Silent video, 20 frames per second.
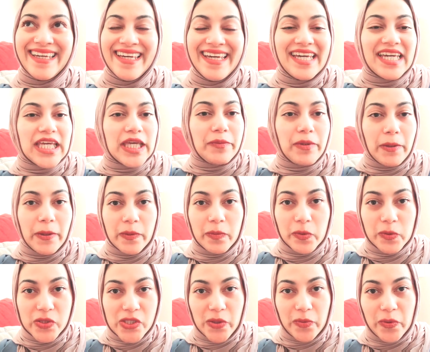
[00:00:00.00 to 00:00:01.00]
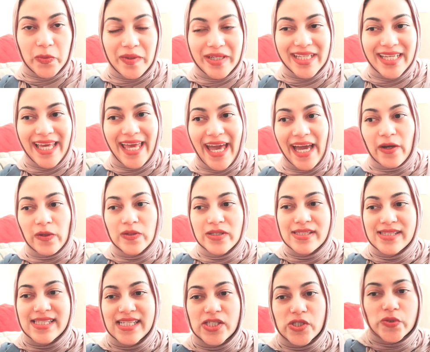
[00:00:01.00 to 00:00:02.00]
কীভাবে বোঝাবো মানে এখন
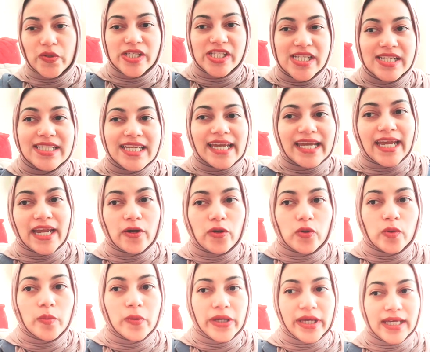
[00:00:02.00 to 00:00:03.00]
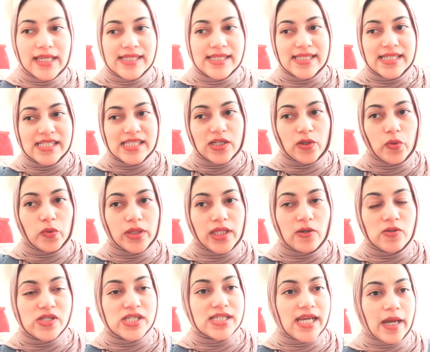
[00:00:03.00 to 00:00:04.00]
সিচুয়েশনটাই এরকম হয়ে গেছে যে কোথাও
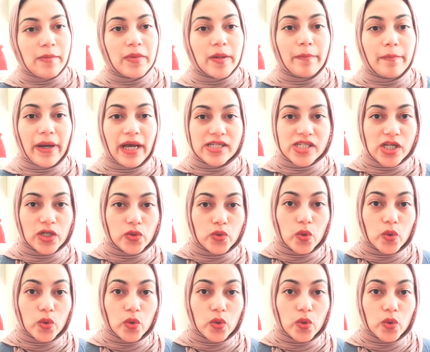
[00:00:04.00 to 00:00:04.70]
যে যাই আমরা বাসা